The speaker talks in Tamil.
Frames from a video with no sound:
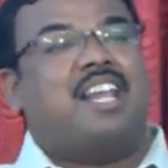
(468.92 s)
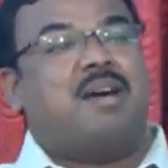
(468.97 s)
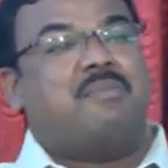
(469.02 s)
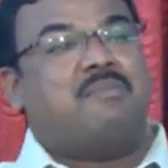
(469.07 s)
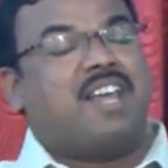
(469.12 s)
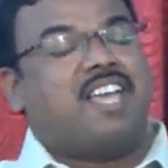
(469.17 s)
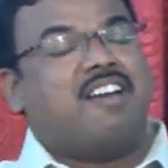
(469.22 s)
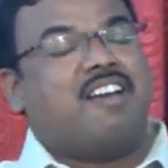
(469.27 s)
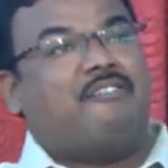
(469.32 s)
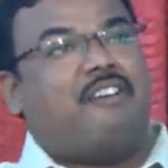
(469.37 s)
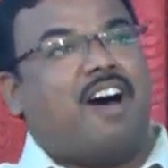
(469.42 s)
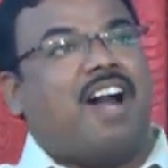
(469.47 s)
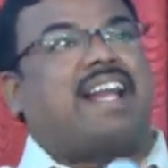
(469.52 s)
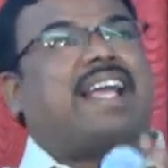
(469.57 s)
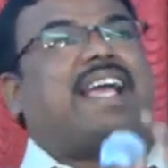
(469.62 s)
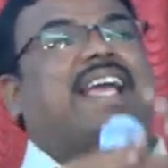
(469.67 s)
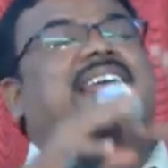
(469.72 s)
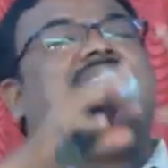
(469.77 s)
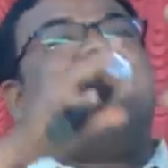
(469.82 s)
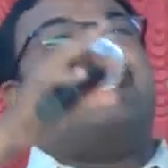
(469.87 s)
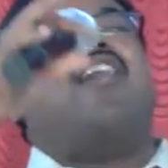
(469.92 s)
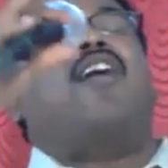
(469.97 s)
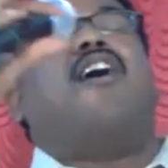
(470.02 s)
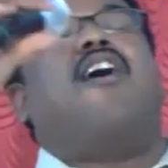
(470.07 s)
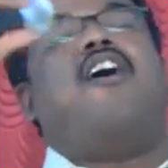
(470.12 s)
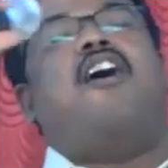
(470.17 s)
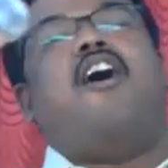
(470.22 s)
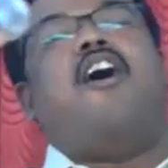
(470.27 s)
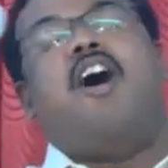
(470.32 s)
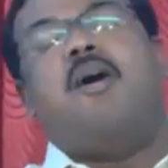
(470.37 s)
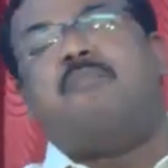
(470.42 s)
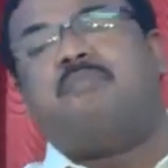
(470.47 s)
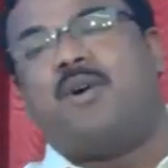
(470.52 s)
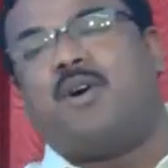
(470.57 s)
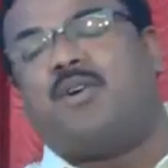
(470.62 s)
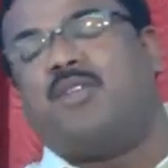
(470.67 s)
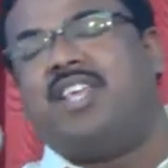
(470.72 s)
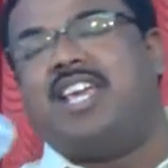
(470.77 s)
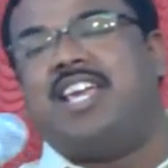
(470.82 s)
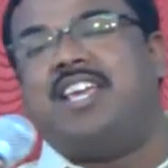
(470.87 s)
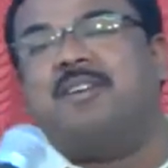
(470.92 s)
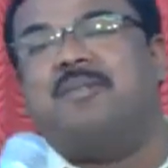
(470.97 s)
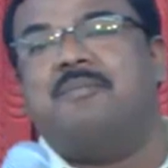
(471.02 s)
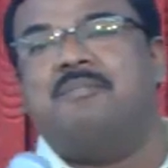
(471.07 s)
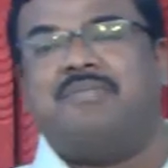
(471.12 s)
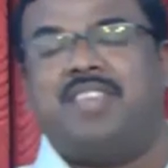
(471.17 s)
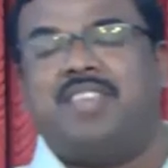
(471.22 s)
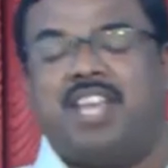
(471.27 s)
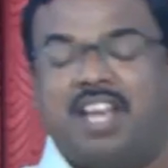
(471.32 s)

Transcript: நம்முடைய வாழ்க்கையின் எல்லா பகுதியையும்